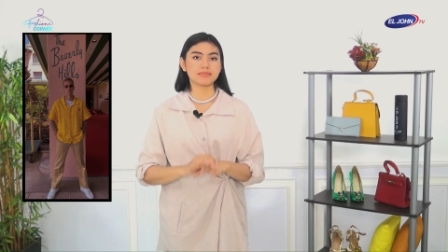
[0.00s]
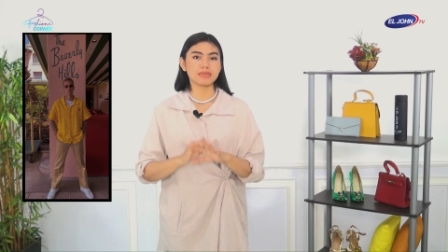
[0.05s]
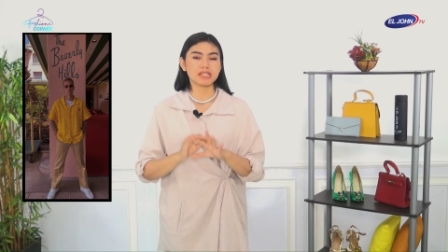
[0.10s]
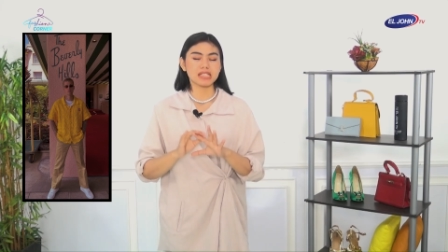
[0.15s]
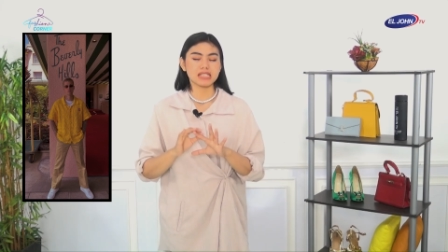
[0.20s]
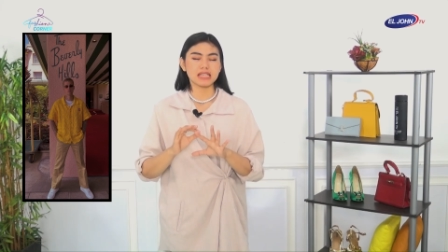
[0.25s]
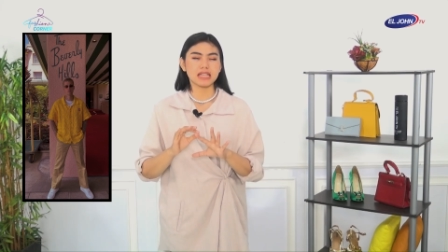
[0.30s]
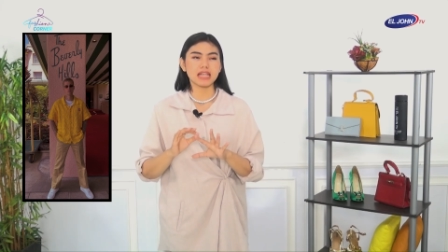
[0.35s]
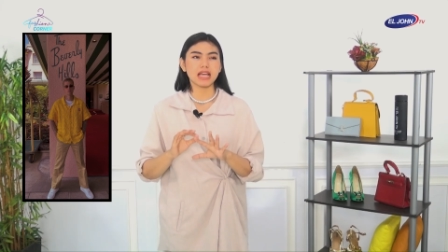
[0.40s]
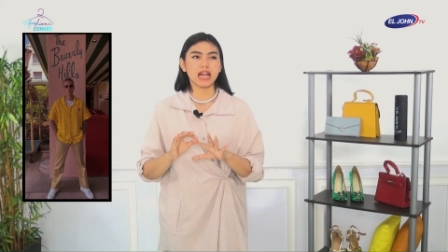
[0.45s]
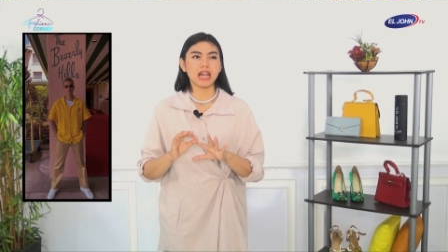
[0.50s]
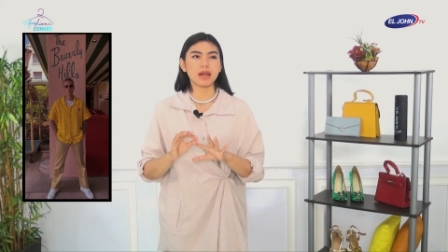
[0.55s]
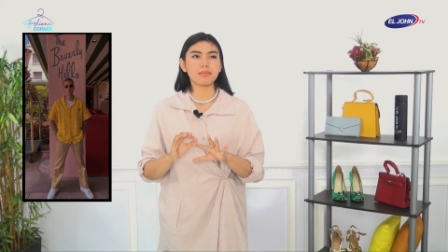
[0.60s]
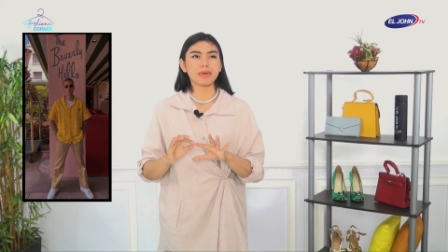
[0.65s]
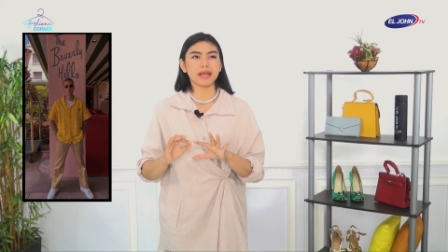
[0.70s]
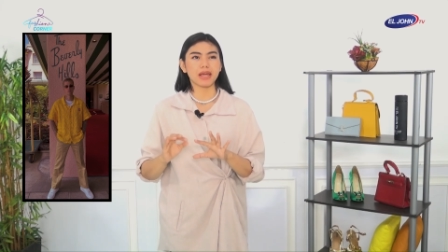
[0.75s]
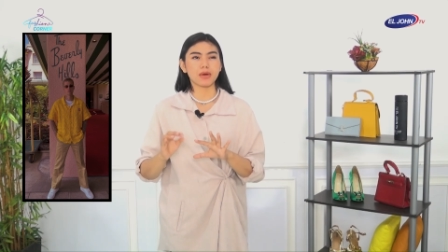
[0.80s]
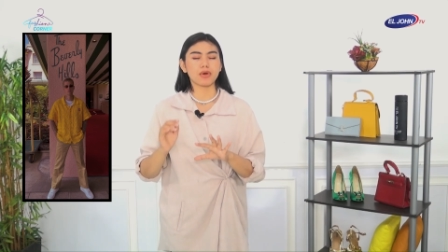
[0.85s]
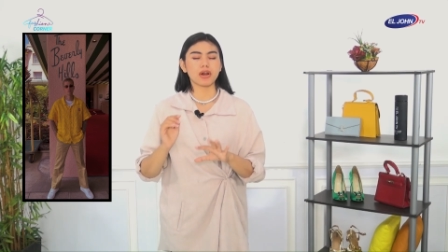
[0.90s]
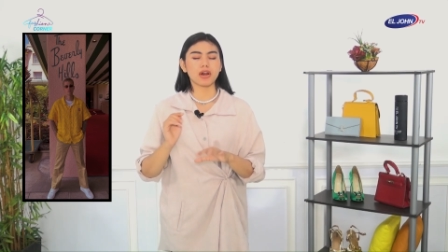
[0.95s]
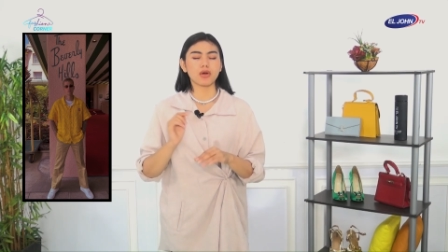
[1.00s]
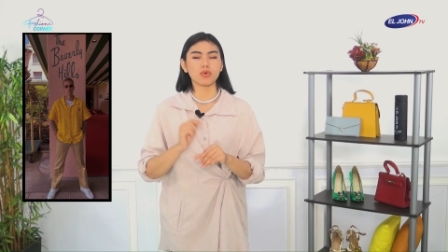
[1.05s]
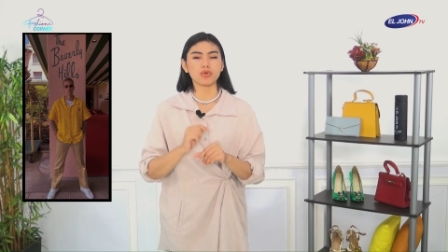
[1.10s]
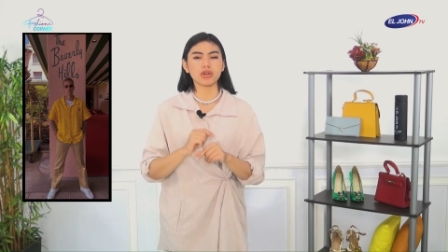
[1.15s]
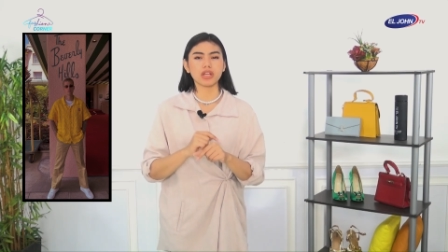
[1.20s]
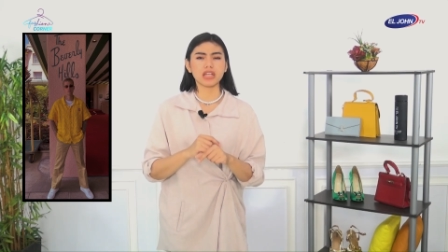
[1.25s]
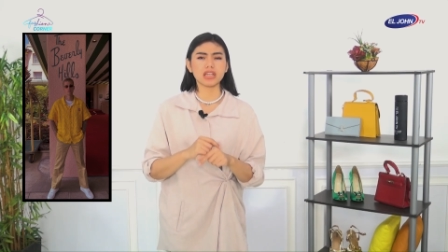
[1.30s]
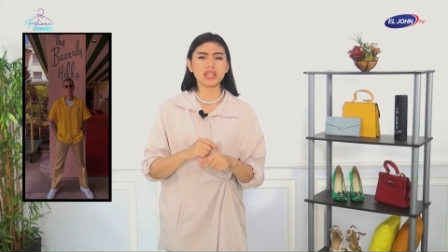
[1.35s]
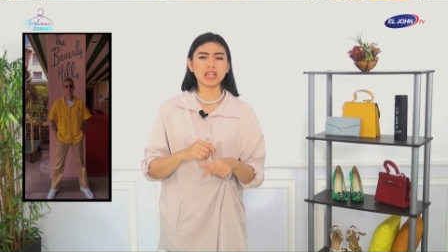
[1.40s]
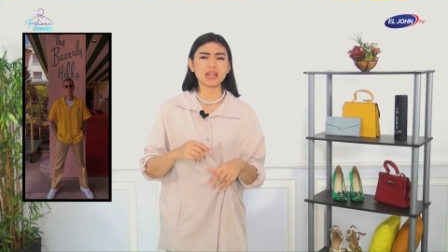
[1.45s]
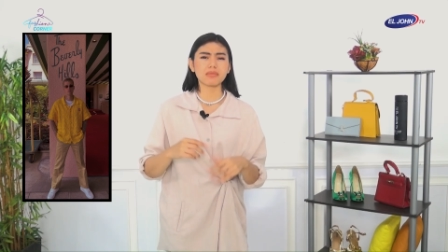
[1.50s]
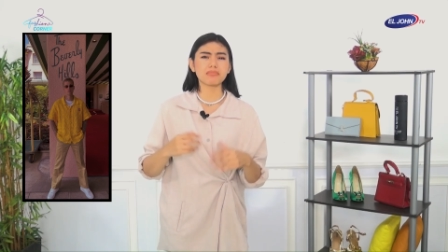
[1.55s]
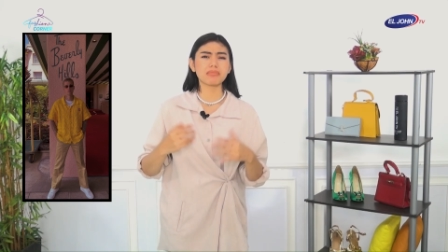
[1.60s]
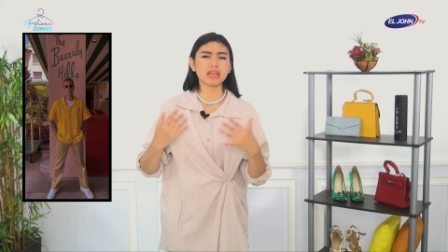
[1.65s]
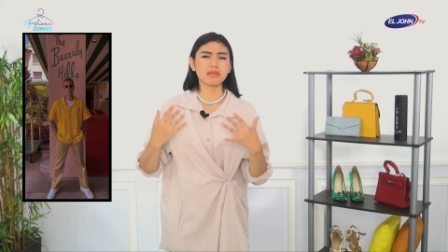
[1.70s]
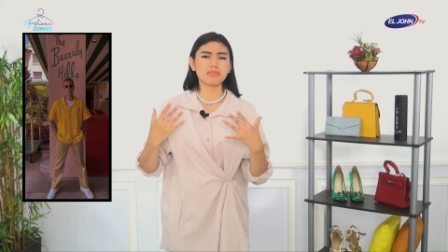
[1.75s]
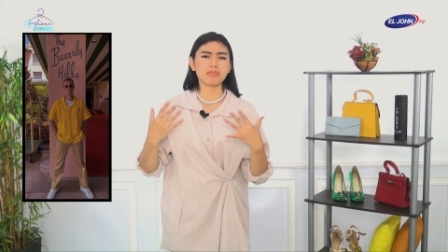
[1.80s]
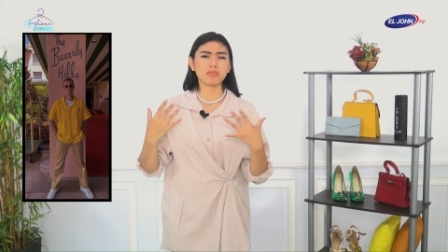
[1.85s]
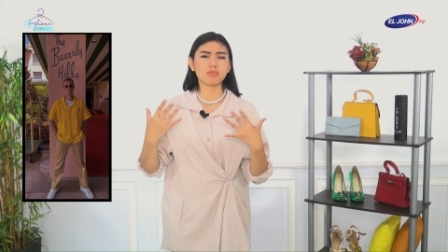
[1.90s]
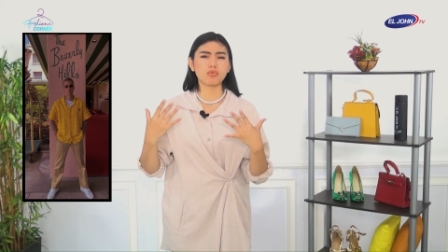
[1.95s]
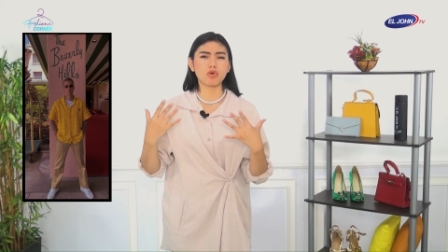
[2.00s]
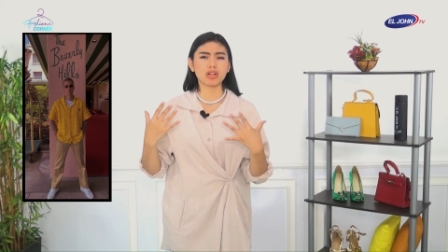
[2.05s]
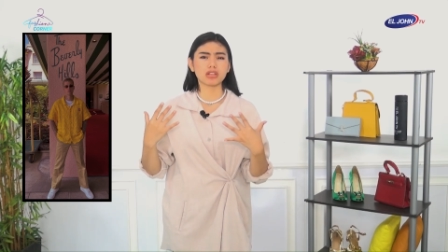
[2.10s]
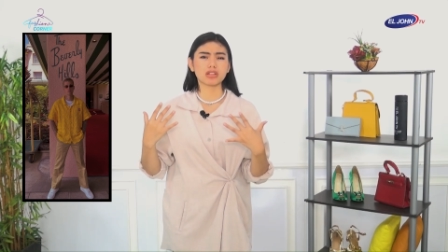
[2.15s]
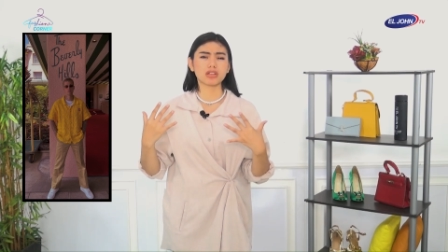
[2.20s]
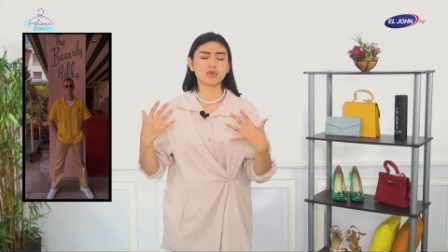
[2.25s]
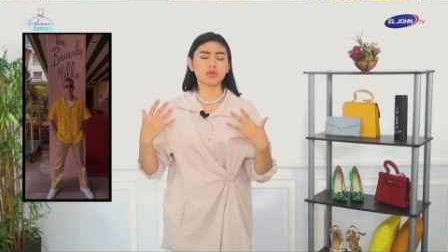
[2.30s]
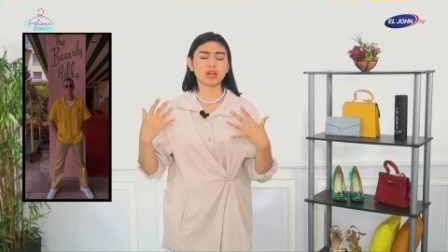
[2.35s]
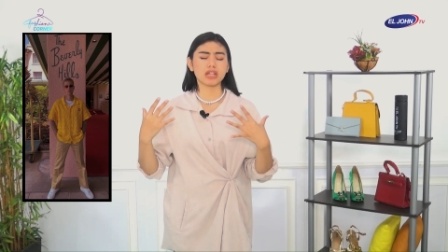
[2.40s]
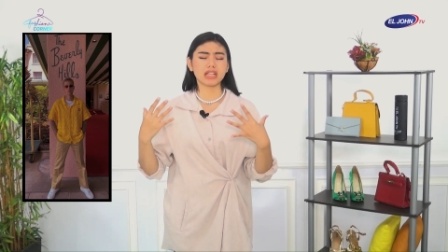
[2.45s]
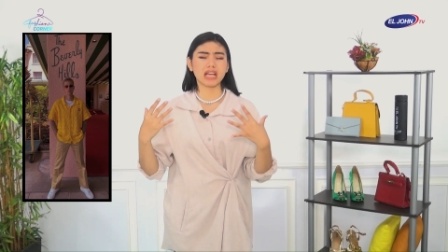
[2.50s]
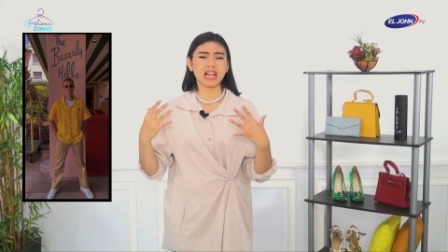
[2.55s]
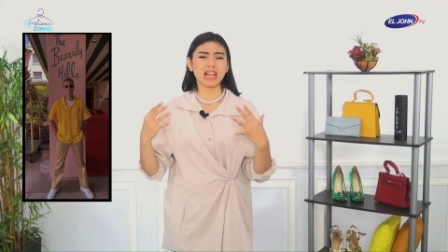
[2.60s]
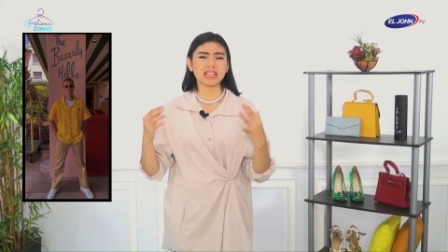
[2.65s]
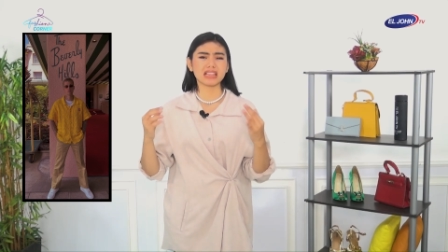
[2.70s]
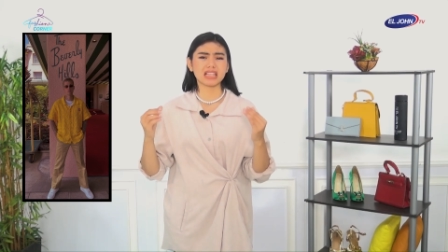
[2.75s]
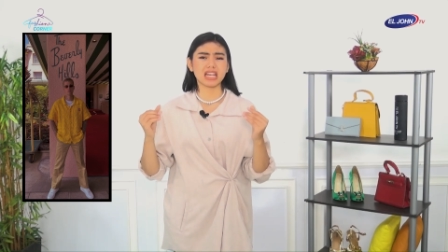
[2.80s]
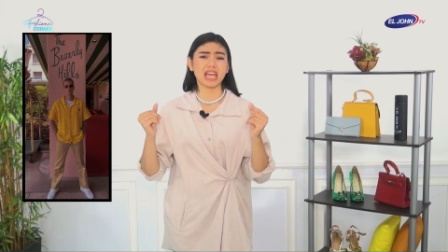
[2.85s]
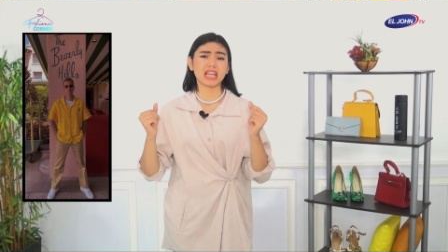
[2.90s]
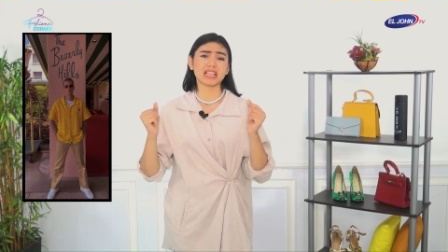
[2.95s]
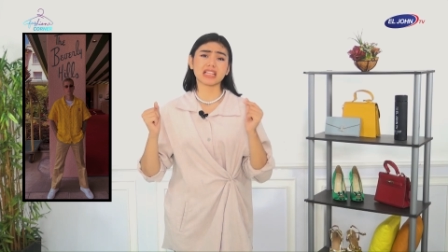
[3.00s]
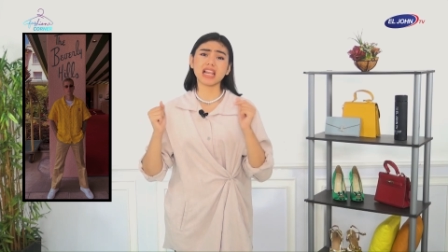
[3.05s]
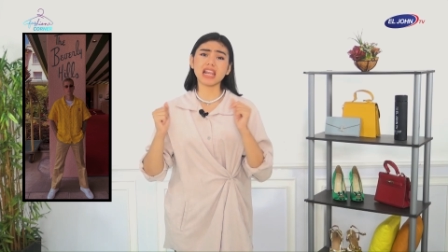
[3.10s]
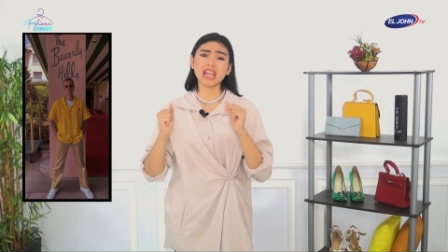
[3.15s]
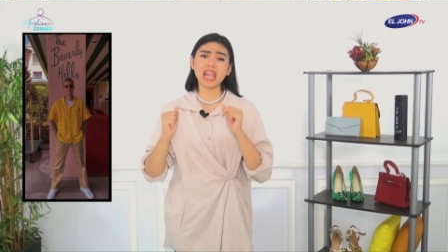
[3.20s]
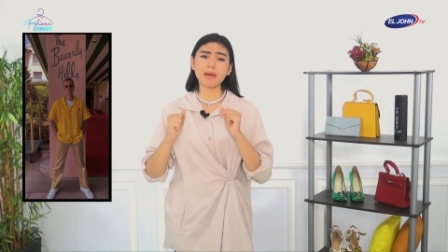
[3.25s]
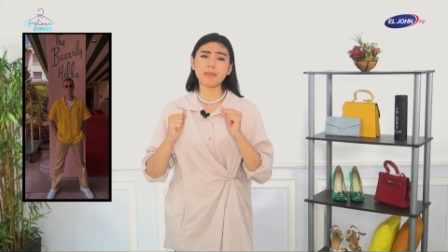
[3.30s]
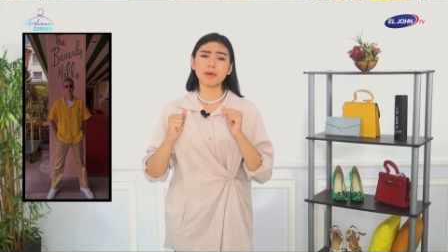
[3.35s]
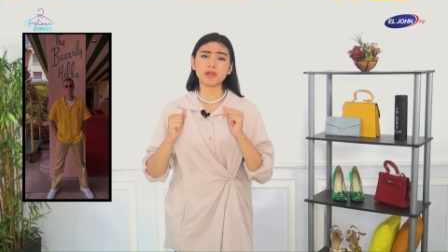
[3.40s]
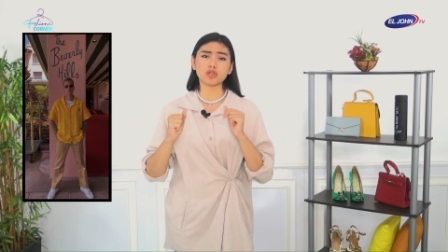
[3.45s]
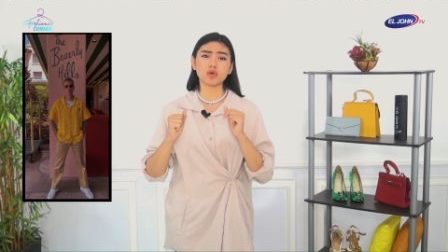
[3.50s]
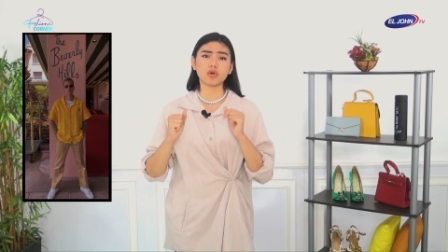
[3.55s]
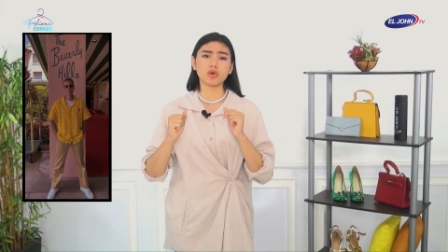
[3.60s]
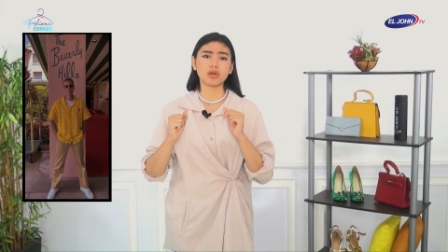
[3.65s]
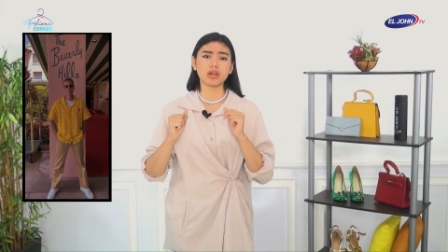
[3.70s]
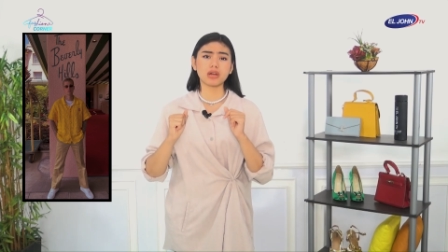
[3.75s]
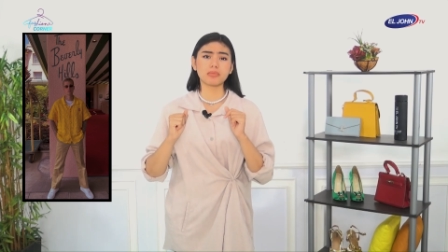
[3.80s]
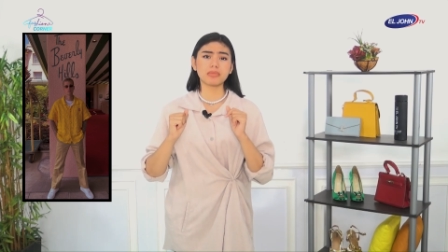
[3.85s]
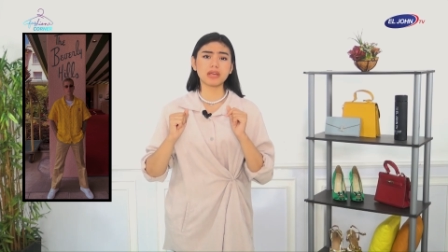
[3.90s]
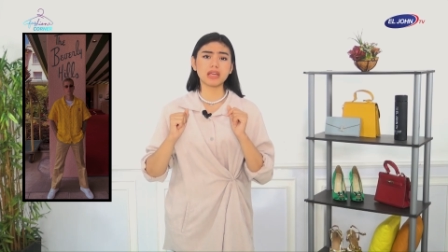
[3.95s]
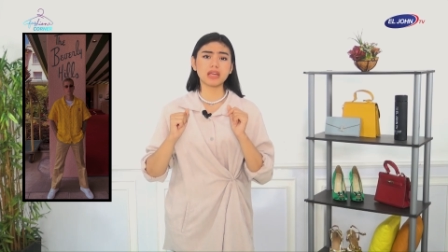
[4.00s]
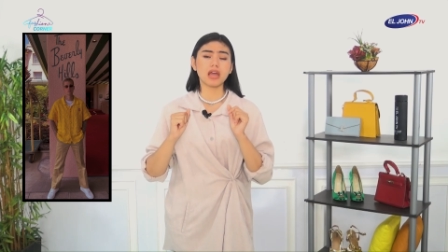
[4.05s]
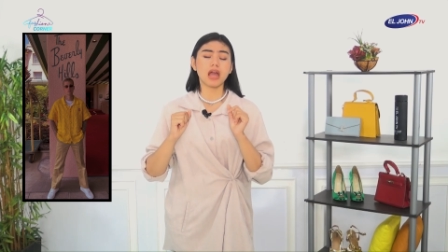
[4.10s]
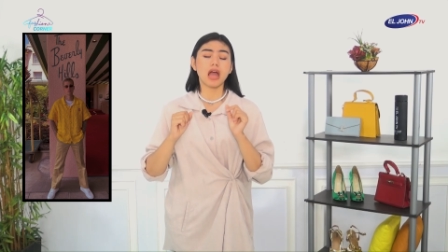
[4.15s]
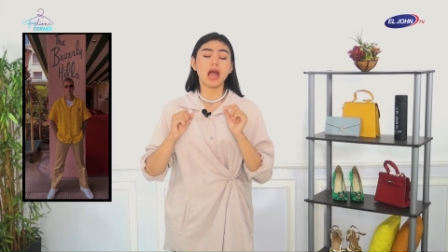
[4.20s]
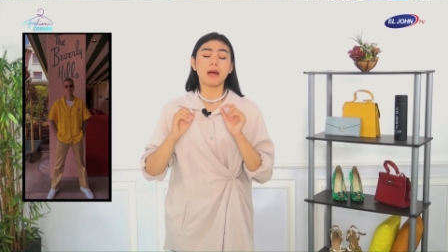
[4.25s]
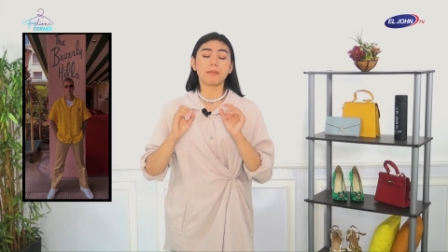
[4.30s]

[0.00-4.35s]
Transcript: Bisa jadi kalian pakai warna kuning ini lebih membuat kulit kalian terlihat gelap atau lebih